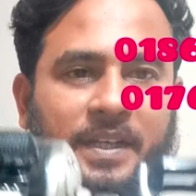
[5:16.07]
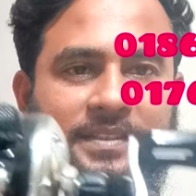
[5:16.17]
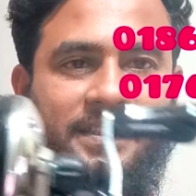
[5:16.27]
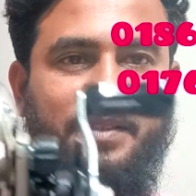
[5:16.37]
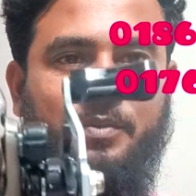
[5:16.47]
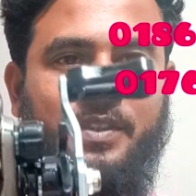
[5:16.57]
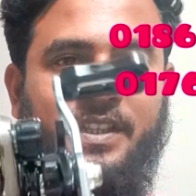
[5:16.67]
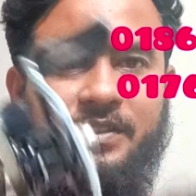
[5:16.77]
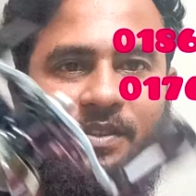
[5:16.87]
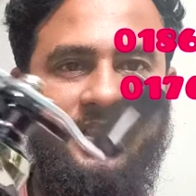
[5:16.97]
বাজেটের
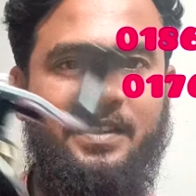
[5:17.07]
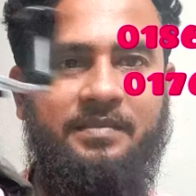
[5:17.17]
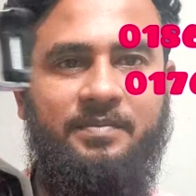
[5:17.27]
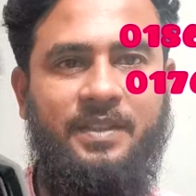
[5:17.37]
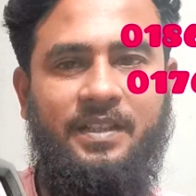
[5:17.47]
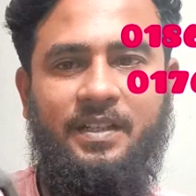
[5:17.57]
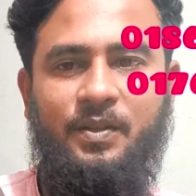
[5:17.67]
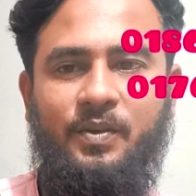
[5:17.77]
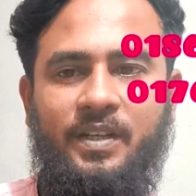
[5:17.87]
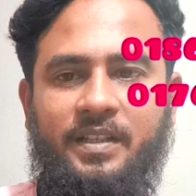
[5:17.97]
মধ্যে আসলে
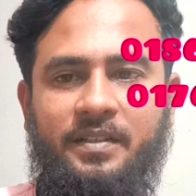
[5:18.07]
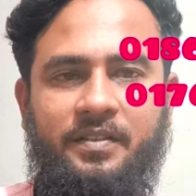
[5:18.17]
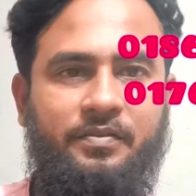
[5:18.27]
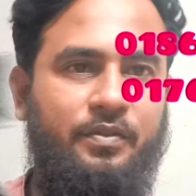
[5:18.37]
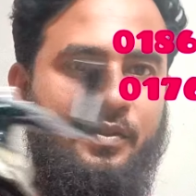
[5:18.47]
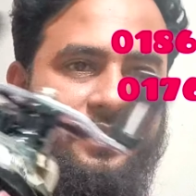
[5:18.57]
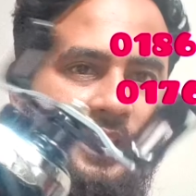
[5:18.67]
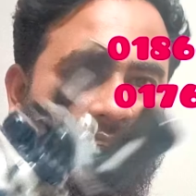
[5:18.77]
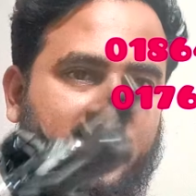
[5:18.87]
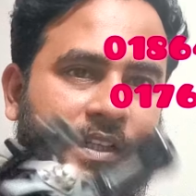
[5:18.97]
কোয়ালিটি ফুল
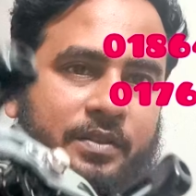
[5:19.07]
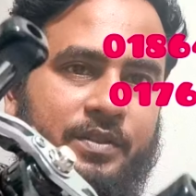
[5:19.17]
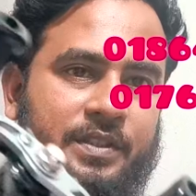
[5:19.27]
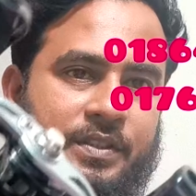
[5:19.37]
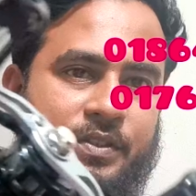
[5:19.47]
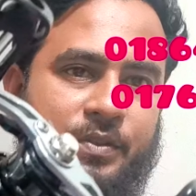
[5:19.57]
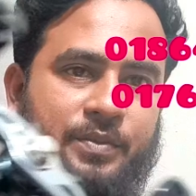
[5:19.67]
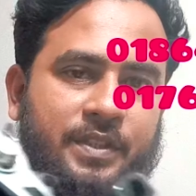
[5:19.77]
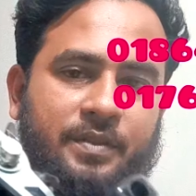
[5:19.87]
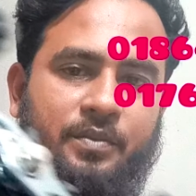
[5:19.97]
রিল এটা হচ্ছে
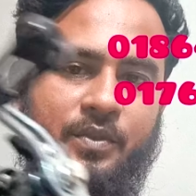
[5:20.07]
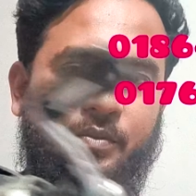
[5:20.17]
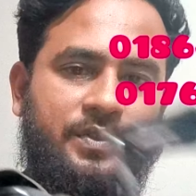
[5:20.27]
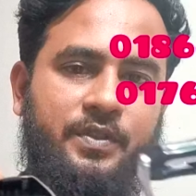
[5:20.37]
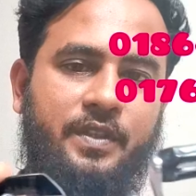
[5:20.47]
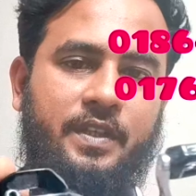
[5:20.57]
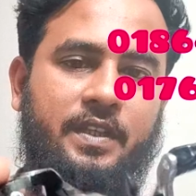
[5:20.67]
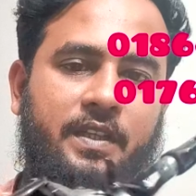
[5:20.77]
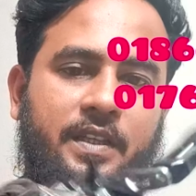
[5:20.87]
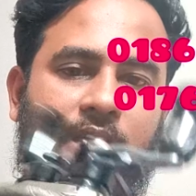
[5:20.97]
সবচাইতে বড় বিষয়।
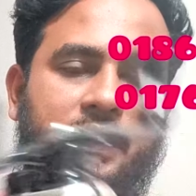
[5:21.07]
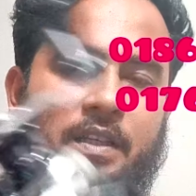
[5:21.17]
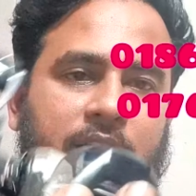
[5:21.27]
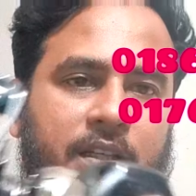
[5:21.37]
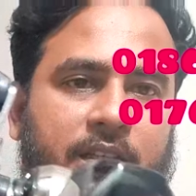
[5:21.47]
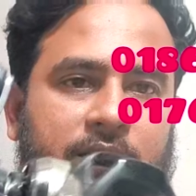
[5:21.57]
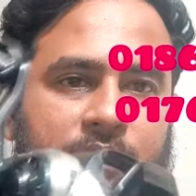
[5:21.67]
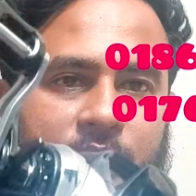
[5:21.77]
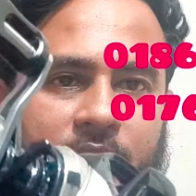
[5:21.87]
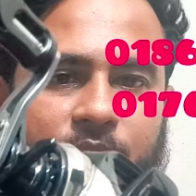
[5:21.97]

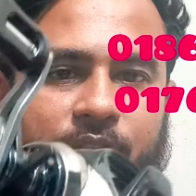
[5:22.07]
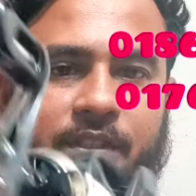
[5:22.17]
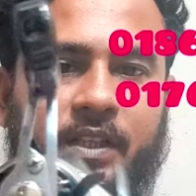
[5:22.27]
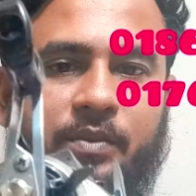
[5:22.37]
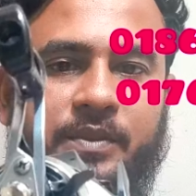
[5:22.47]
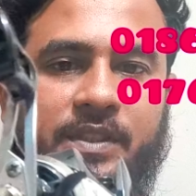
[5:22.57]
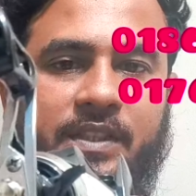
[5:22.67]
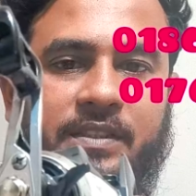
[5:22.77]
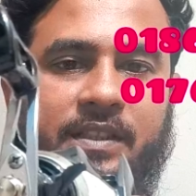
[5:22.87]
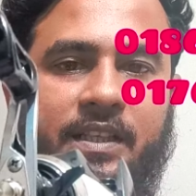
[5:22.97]
তো এটা হচ্ছে তাকুমি
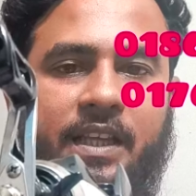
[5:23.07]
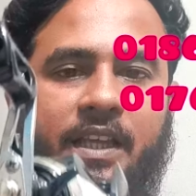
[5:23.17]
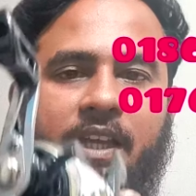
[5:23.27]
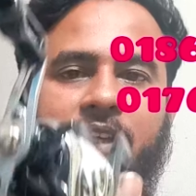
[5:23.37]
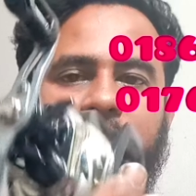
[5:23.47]
সিরিজের এ